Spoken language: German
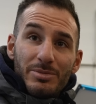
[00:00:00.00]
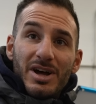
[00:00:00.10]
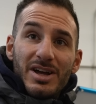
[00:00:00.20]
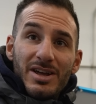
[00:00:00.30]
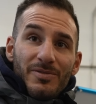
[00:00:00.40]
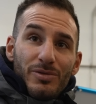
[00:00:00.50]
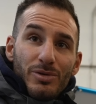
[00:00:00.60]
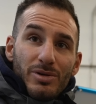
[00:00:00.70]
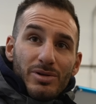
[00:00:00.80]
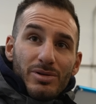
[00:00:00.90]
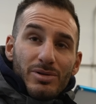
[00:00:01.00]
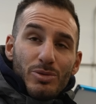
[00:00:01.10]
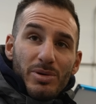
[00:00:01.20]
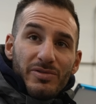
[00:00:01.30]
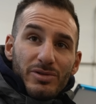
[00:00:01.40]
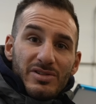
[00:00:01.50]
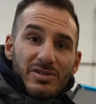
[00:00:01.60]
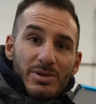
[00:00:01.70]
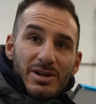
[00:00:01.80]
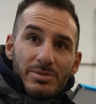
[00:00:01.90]
M3 für äh, über
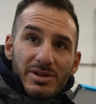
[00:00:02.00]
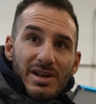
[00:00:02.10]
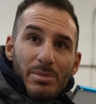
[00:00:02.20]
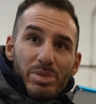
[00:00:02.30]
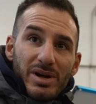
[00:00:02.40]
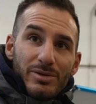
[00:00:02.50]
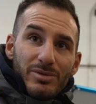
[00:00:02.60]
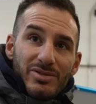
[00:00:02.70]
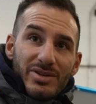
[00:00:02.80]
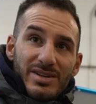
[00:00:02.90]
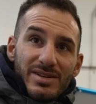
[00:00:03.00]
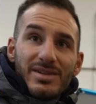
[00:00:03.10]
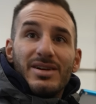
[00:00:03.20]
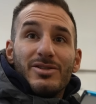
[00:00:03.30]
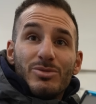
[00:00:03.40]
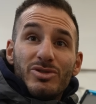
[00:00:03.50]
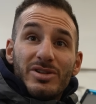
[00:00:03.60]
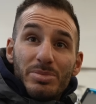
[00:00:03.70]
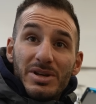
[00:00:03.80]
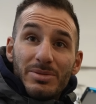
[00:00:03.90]
40 Mille mit Lampe an und sowas? Also nee. muss ich
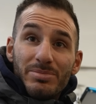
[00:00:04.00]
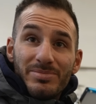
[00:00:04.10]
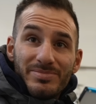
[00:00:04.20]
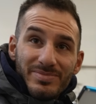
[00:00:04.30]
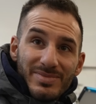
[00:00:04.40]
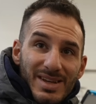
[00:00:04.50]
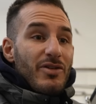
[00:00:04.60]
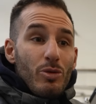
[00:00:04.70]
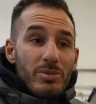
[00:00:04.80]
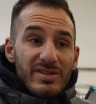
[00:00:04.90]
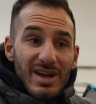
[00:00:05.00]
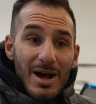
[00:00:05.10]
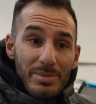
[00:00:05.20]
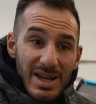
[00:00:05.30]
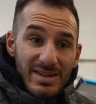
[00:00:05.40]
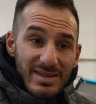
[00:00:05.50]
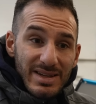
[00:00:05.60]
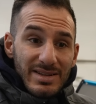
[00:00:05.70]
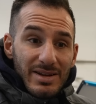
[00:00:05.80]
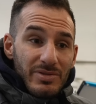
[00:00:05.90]
das beheben. Ja, klar. Warum ist
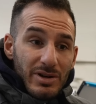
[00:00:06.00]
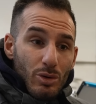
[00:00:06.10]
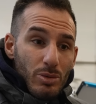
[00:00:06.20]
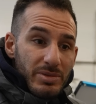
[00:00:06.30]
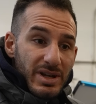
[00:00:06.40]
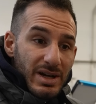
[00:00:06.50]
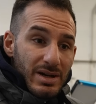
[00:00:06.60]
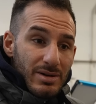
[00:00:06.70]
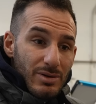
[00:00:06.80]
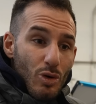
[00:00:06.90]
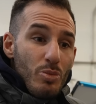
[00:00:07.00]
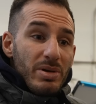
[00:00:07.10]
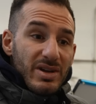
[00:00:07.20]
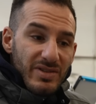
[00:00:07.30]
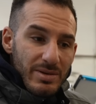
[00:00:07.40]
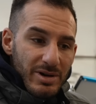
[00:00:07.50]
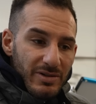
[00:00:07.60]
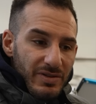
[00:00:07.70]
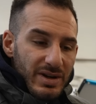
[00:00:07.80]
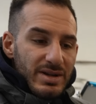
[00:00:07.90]
ABS-Ring dann wiederum der
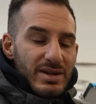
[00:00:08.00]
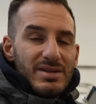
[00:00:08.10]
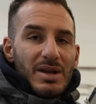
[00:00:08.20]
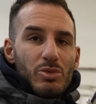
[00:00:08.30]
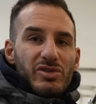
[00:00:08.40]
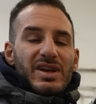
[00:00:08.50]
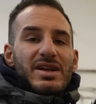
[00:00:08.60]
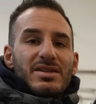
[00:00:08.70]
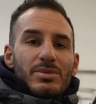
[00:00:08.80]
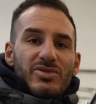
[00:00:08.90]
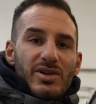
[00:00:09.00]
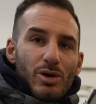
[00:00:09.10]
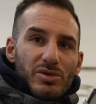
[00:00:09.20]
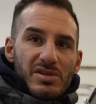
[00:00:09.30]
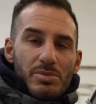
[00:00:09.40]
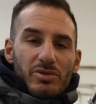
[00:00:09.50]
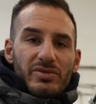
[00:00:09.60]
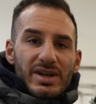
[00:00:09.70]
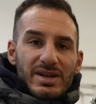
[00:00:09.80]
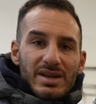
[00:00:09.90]
unbequemere Fall? Dann muss die Antriebswelle ausgebaut
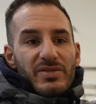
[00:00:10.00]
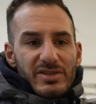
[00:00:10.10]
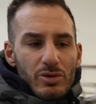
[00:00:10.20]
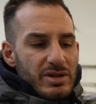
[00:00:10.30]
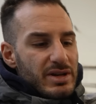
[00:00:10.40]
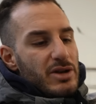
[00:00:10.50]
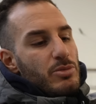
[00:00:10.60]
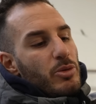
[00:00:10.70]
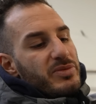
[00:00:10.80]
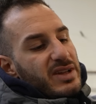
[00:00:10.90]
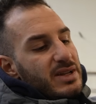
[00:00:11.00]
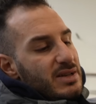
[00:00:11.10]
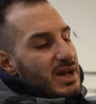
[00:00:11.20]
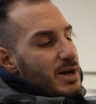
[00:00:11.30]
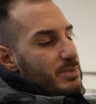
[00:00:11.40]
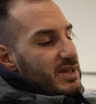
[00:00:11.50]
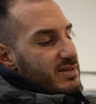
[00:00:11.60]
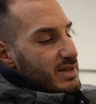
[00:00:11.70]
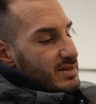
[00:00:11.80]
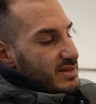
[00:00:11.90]
werden. Was könnte denn überhaupt sein? Der
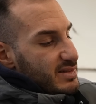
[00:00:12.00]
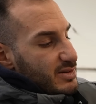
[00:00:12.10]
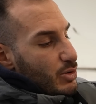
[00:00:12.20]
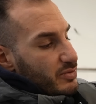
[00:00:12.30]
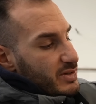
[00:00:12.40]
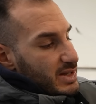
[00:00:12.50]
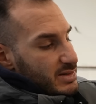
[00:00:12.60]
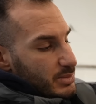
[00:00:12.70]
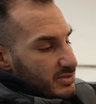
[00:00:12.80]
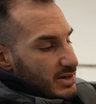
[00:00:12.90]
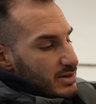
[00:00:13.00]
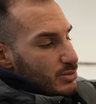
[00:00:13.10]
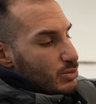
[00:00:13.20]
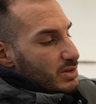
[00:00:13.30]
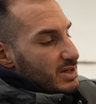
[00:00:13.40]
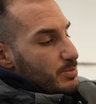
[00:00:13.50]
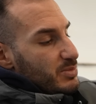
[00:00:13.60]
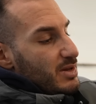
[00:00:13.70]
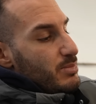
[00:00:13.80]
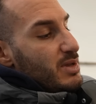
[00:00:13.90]
ABS-Ring sitzt auf der Antriebswelle und
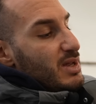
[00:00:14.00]
gibt dem